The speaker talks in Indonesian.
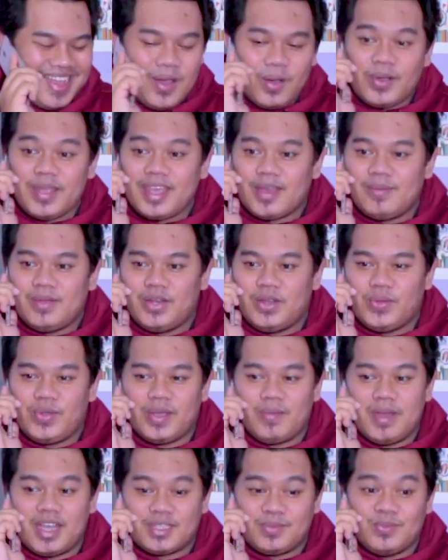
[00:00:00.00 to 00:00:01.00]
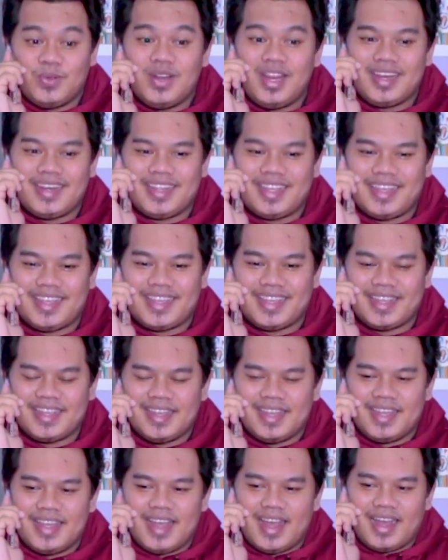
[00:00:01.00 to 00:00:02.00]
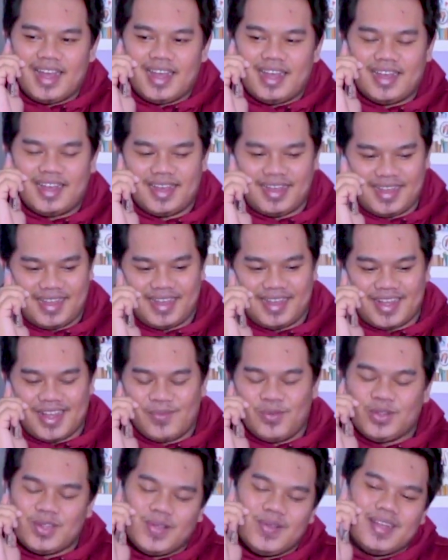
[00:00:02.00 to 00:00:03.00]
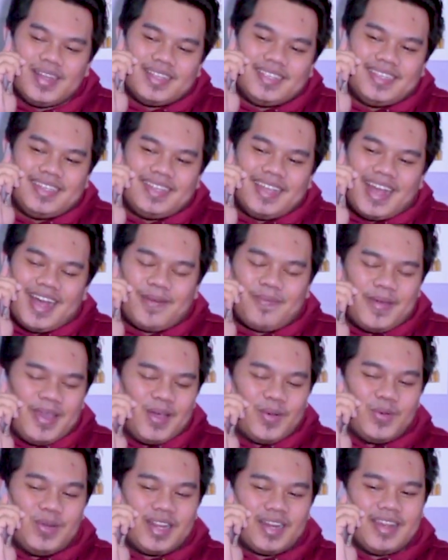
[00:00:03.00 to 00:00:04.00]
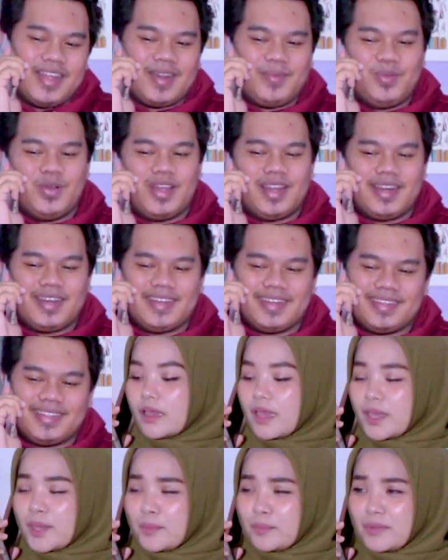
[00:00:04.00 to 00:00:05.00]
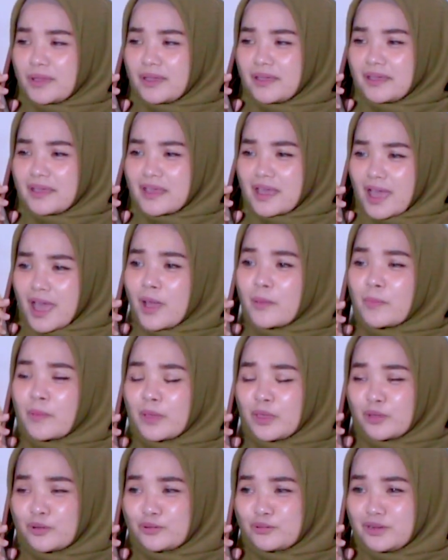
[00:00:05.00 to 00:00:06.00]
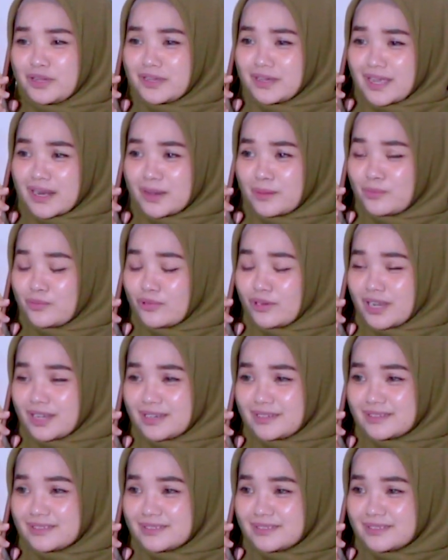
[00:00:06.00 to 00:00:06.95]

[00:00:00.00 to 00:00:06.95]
Oh ya, by the way, bahas bulan nih. Uh, kamu tahu nggak sih apa yang unik dari bulan? Emang apa yang unik dari bulan?